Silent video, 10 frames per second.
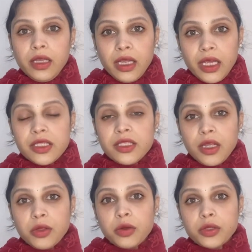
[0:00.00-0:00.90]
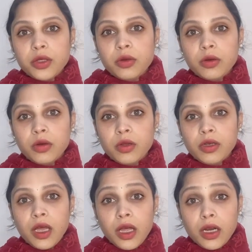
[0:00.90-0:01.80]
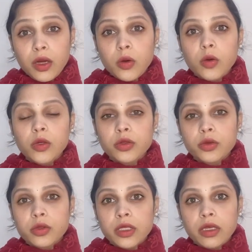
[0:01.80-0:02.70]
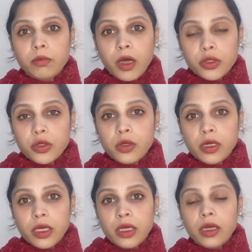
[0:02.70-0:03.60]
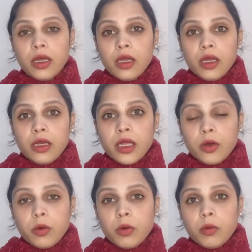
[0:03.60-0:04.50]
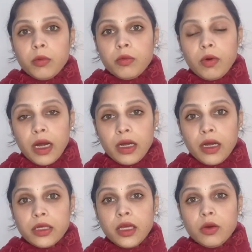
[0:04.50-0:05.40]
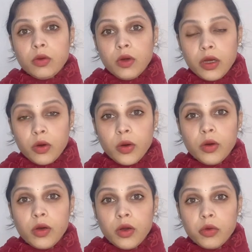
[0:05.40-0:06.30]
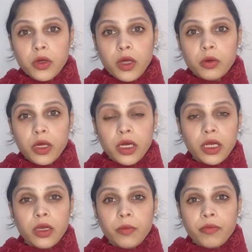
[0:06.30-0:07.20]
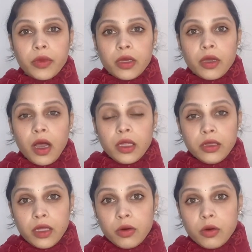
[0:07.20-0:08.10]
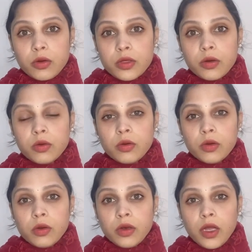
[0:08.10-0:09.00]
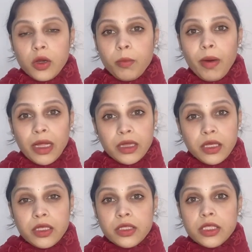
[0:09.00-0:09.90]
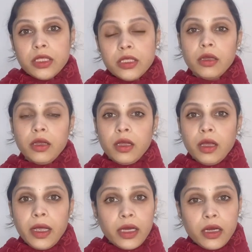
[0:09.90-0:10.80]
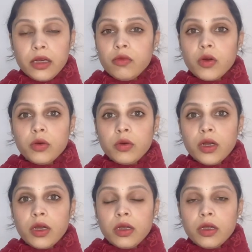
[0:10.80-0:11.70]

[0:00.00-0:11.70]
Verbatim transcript: ఏం సంతోషం నా రంగులు చూసి మనుషులకి నేను మాట్లాడతాను రంగురంగులుగా ఉంటాను అని అందం కోసం నన్ను బంధించి ఎగరనివ్వకుండా